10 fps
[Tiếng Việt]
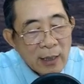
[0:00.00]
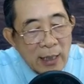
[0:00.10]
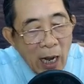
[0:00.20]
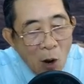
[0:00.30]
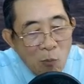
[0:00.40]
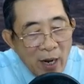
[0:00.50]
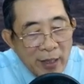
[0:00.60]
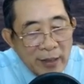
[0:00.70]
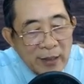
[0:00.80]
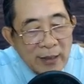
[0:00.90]
Ông
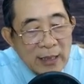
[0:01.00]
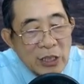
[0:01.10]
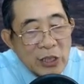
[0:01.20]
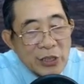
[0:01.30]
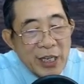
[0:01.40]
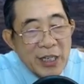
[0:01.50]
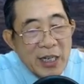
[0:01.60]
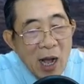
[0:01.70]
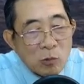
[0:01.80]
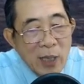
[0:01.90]
ơi, vị
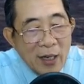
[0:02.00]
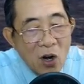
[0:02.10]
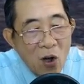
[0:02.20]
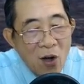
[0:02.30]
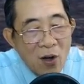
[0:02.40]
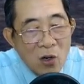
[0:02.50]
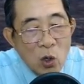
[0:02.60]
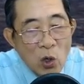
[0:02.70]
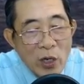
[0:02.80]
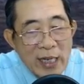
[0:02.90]
cao tăng đó có
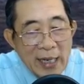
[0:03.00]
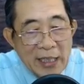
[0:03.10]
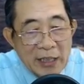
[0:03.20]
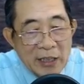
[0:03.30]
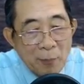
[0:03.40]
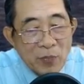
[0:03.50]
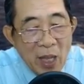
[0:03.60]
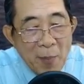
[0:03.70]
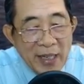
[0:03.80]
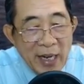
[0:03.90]
nói lai lịch tấm thẻ
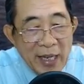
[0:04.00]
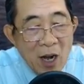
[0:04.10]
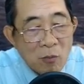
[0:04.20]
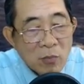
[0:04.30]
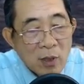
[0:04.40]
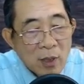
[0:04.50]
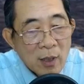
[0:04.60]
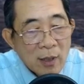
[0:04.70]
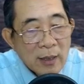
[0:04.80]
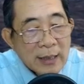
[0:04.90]
bài này không?
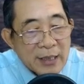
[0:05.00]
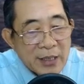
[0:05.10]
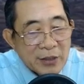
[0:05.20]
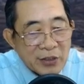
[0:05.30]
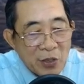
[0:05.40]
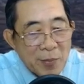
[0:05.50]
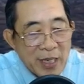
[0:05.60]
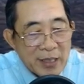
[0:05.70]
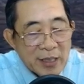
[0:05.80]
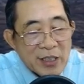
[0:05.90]
Dương Tử
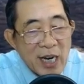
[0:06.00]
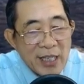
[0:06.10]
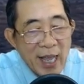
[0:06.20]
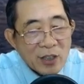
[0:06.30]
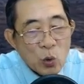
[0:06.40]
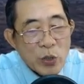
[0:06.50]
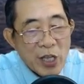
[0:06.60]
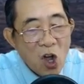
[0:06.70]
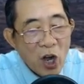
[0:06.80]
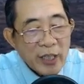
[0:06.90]
My ra vẻ thú vị
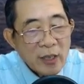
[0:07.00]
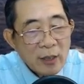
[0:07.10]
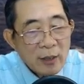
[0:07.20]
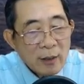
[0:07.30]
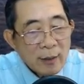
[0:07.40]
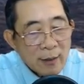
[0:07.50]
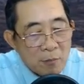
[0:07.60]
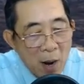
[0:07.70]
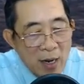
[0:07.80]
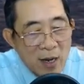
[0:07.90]
hỏi.
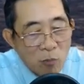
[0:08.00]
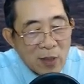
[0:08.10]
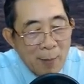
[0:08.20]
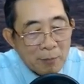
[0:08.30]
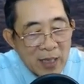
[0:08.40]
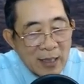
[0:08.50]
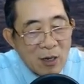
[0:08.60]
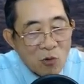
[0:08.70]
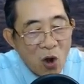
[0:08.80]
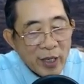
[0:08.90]
Mẫn Ngọc Lâm lắc đầu
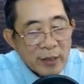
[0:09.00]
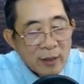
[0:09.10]
nói.